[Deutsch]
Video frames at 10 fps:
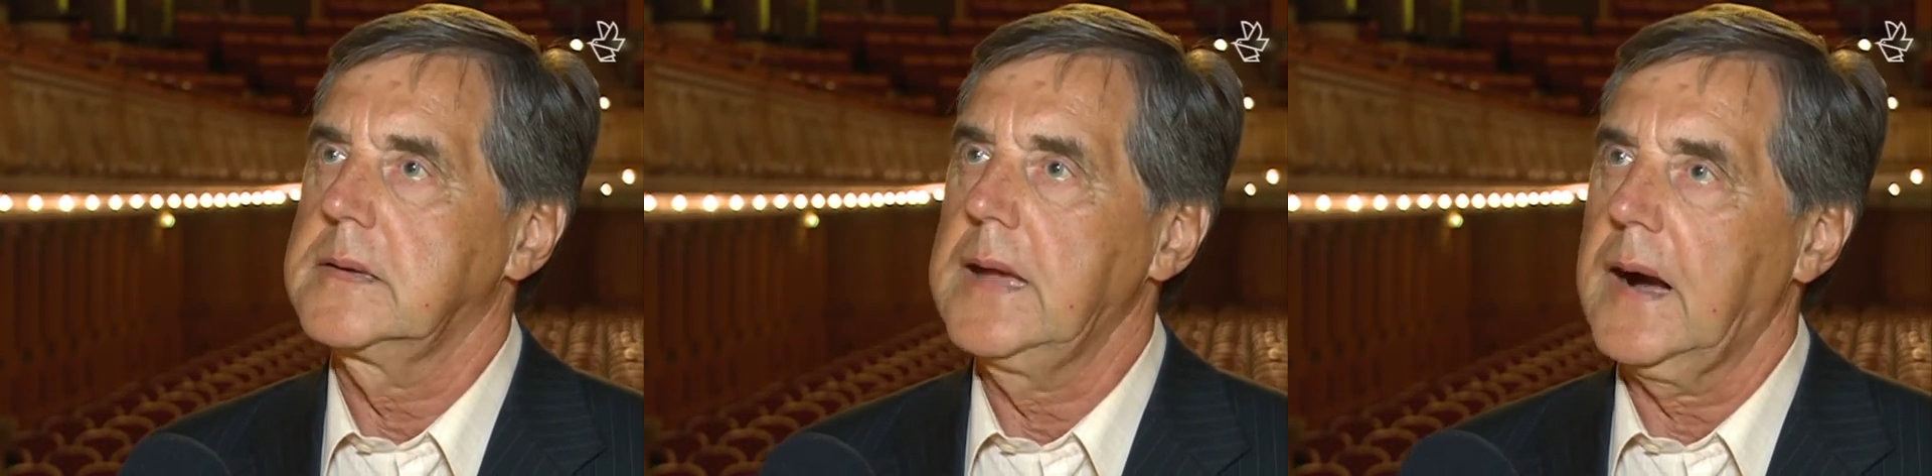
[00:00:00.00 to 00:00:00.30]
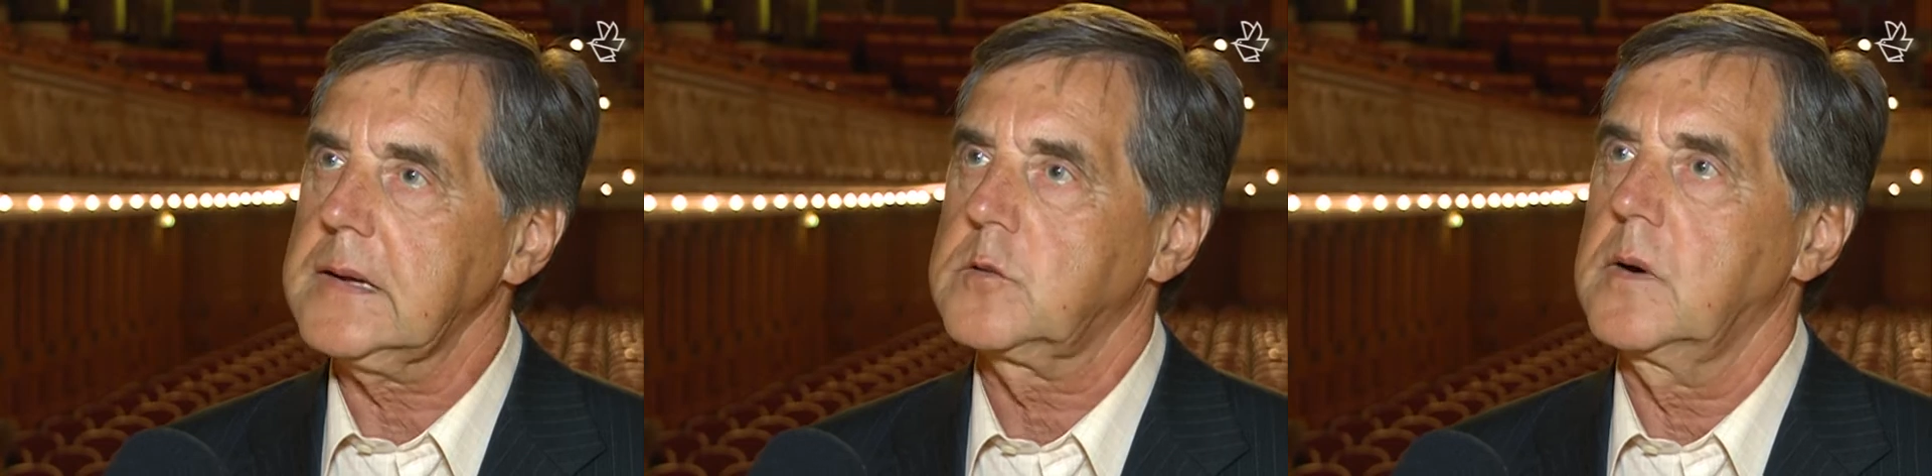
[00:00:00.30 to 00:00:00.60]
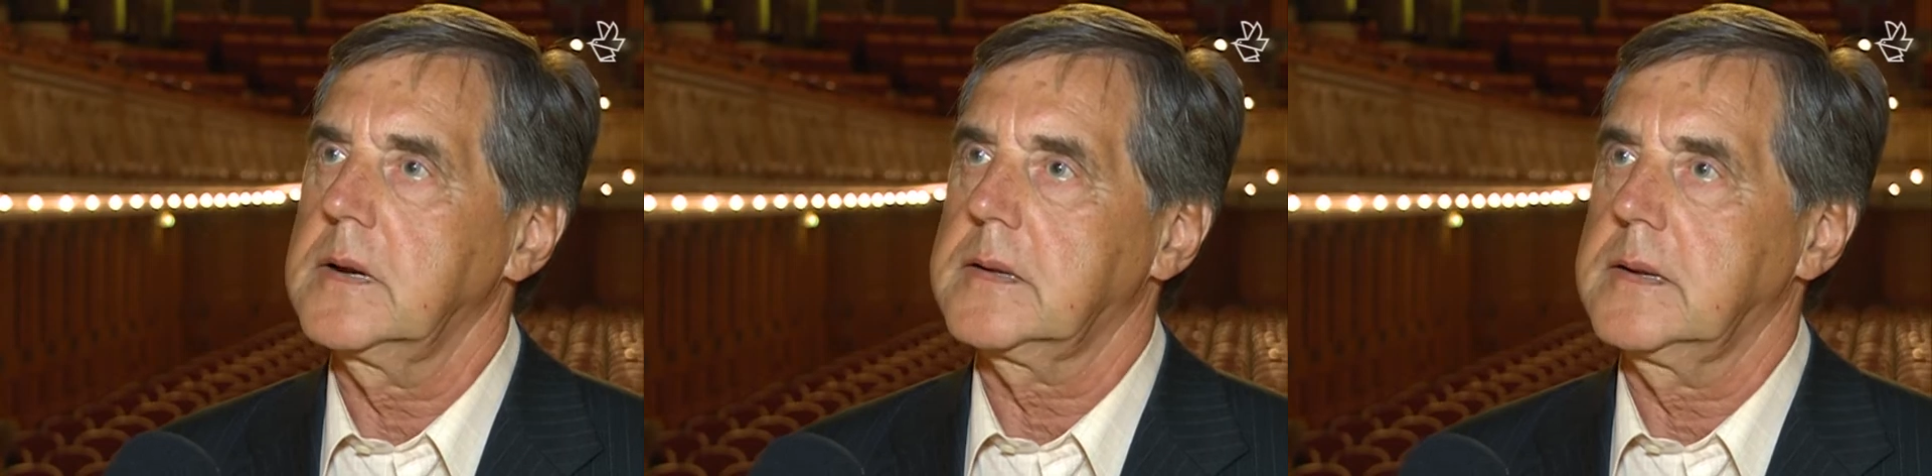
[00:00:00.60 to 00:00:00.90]
Die
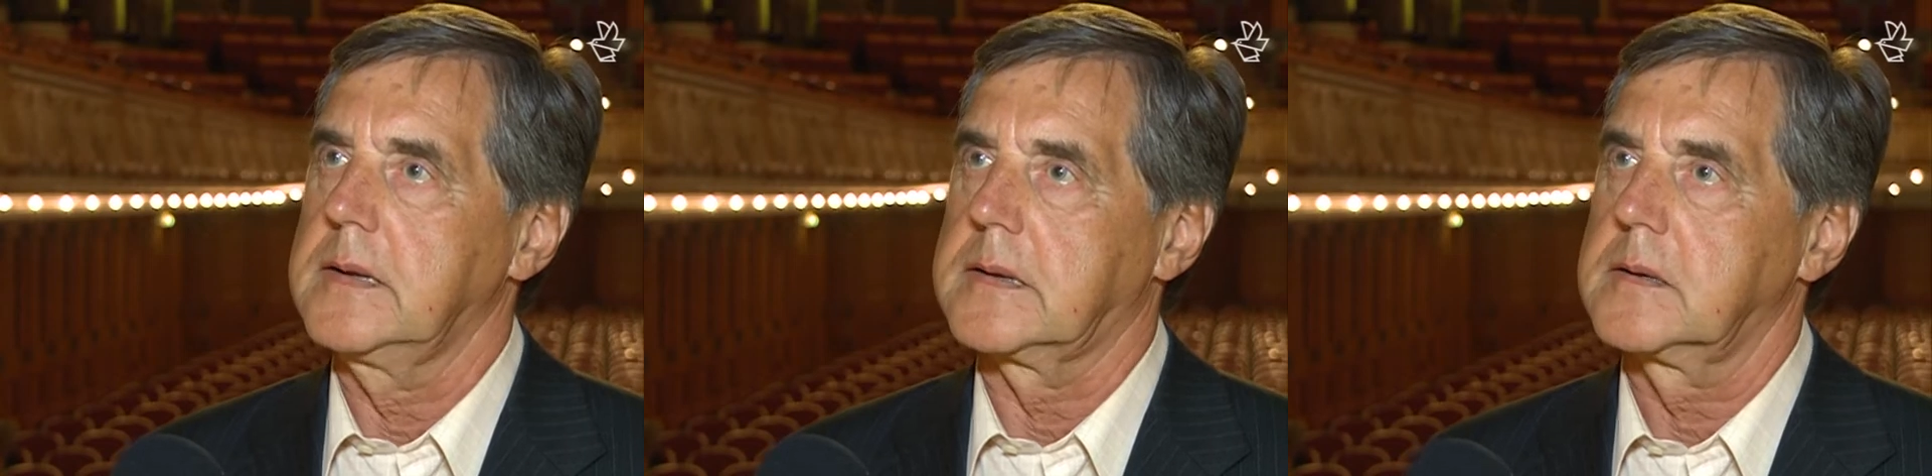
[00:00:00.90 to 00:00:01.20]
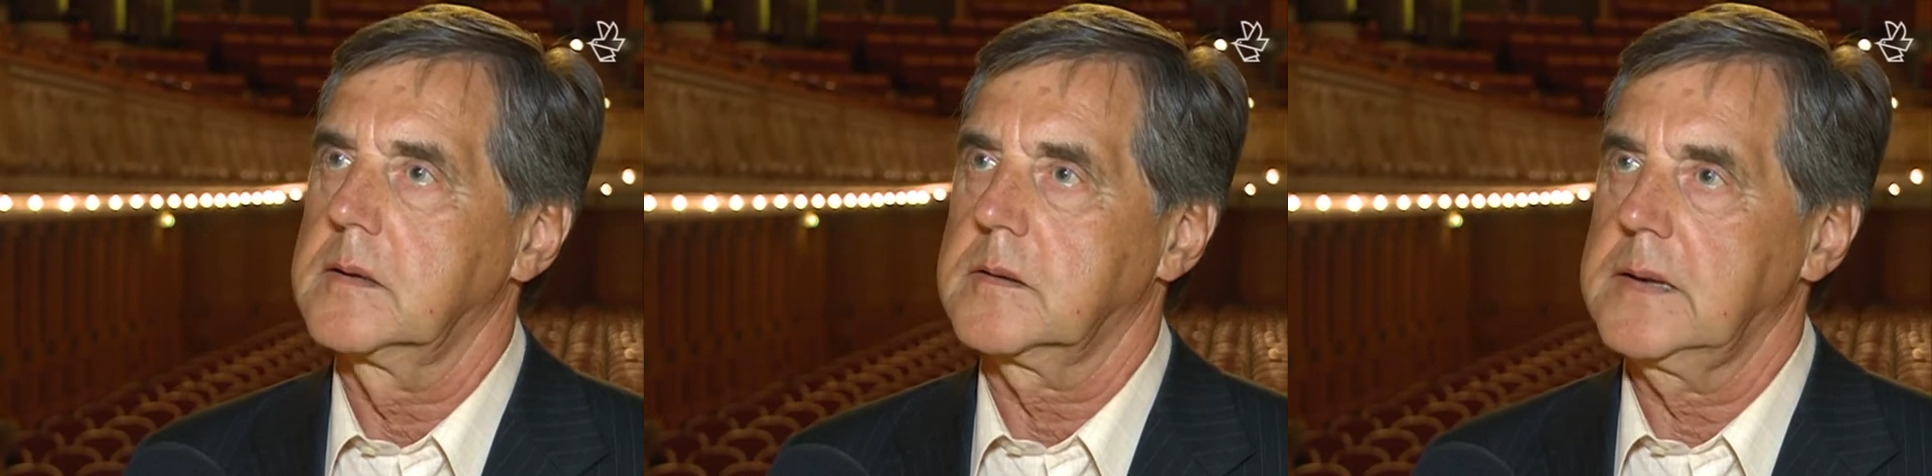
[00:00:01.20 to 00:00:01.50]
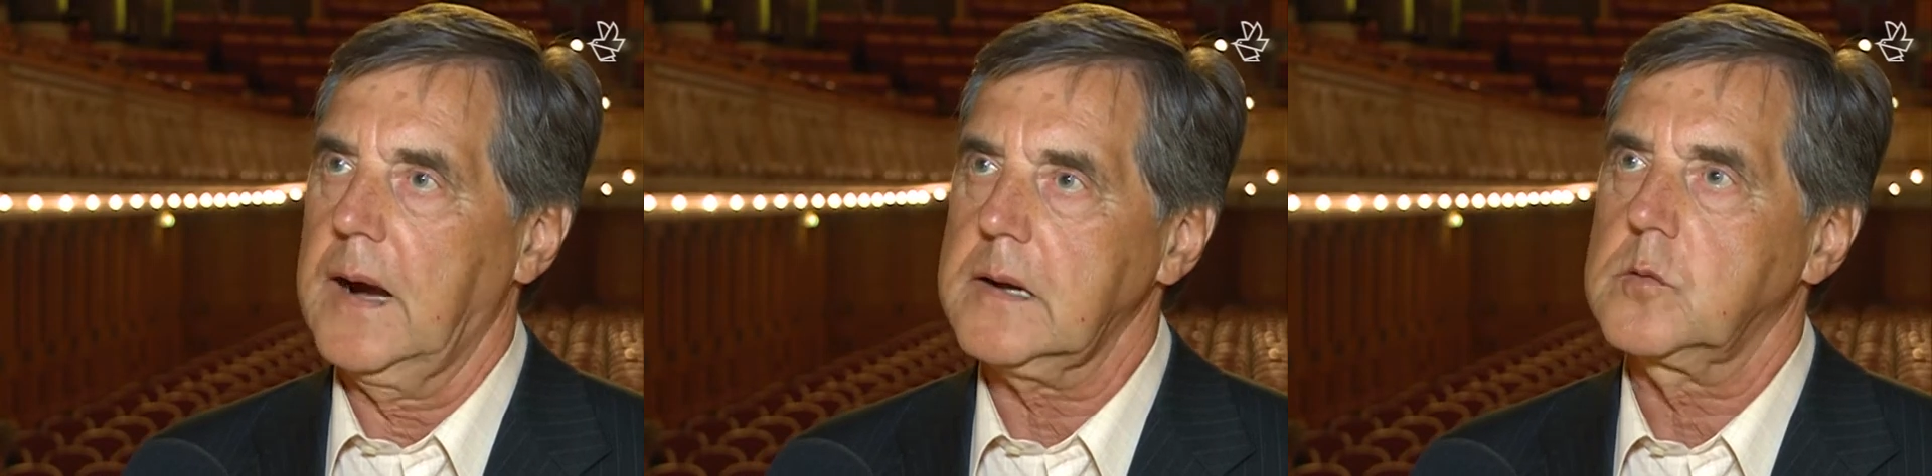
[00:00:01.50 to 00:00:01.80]
Aktualität
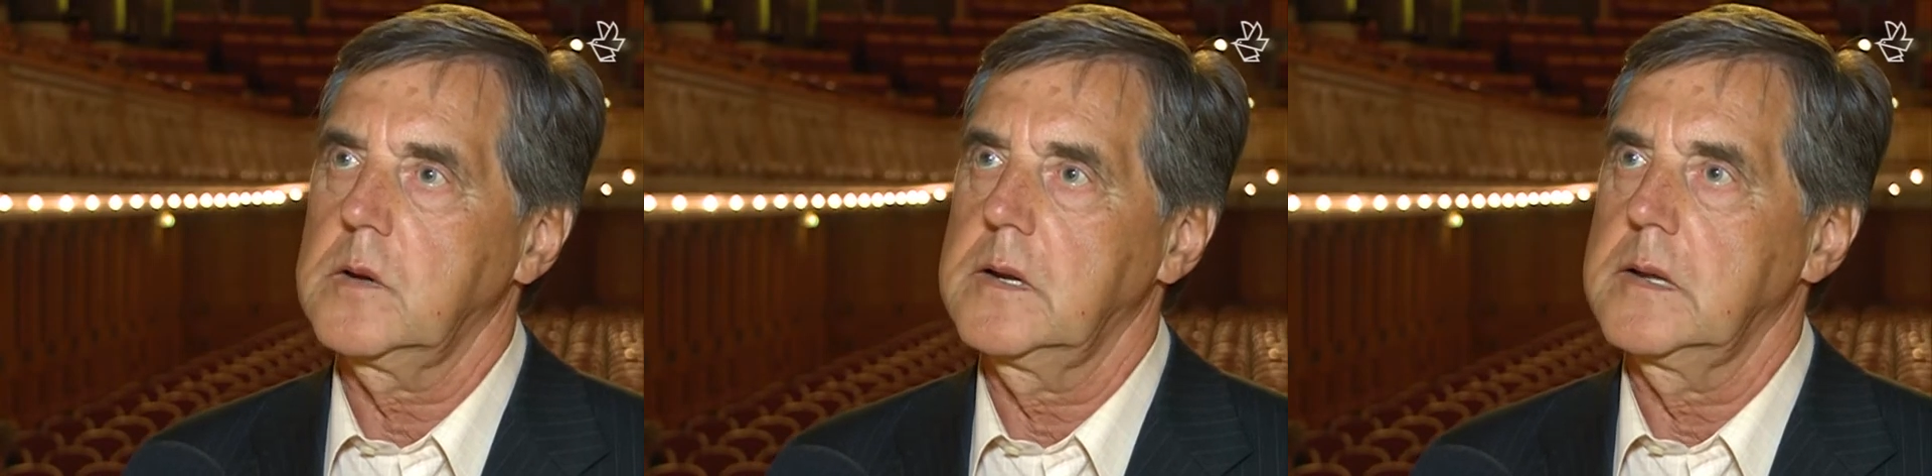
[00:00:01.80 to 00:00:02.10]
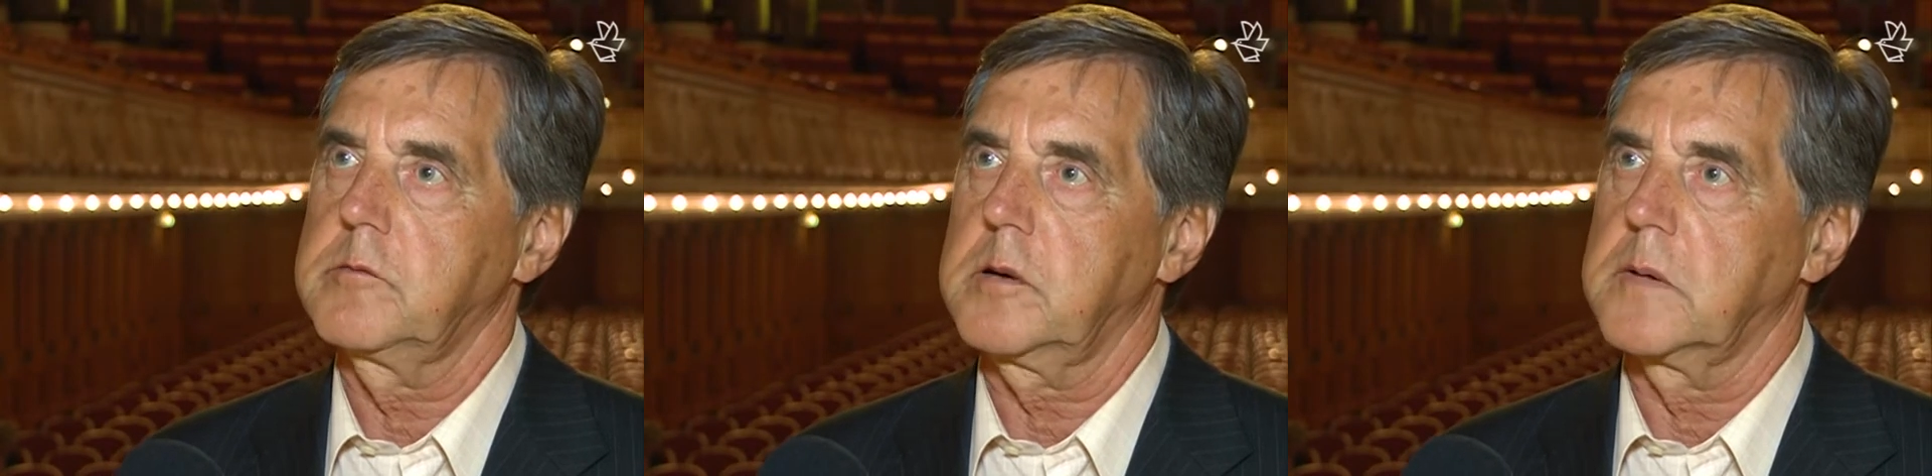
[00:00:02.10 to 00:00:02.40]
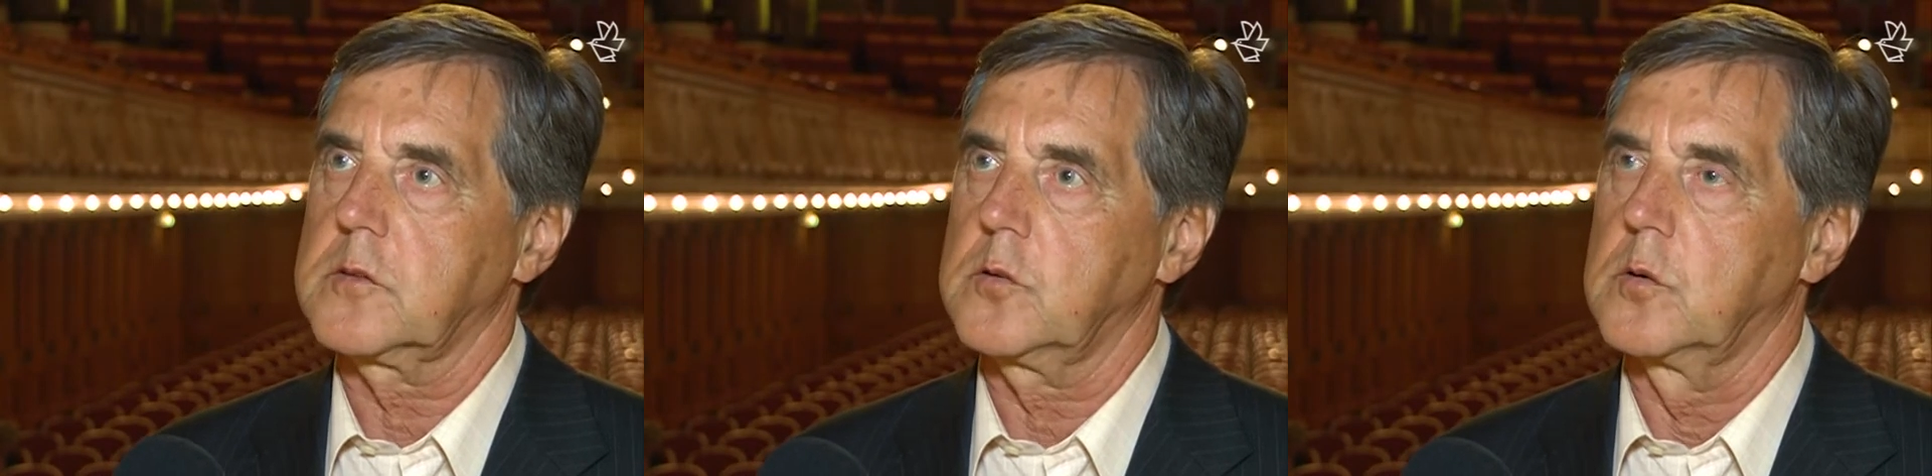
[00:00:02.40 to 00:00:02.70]
die aktuelle
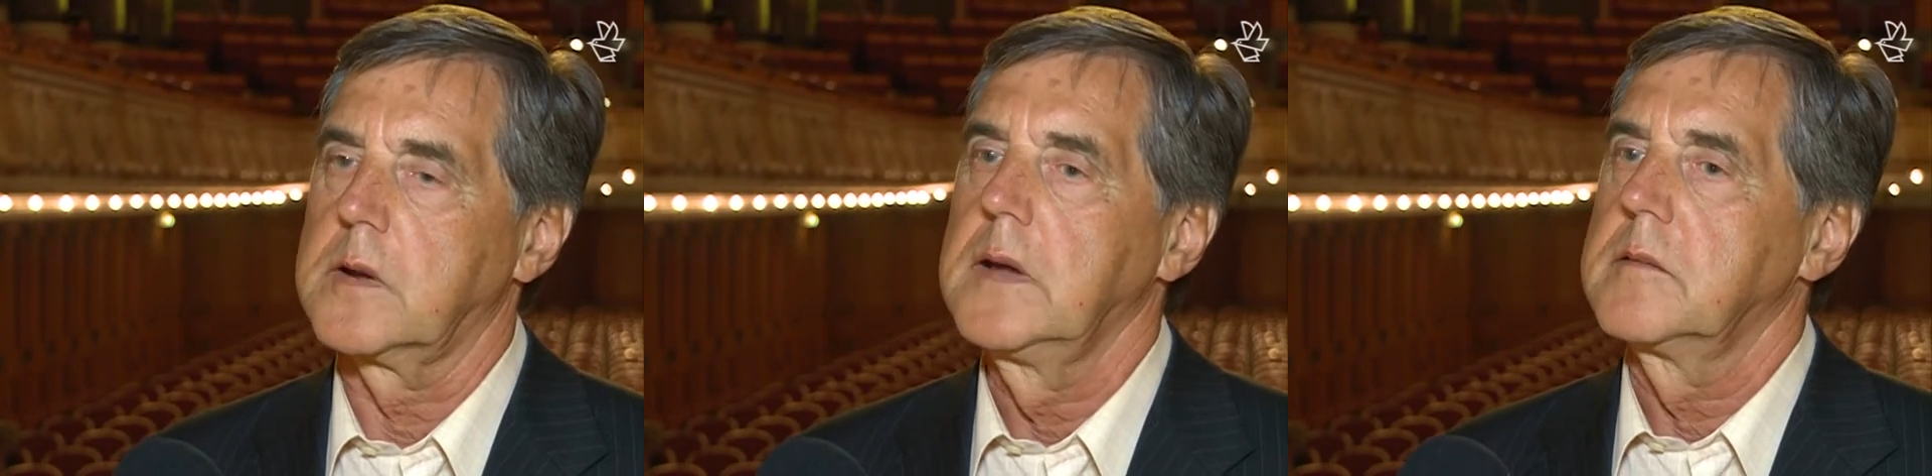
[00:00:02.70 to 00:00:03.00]
Information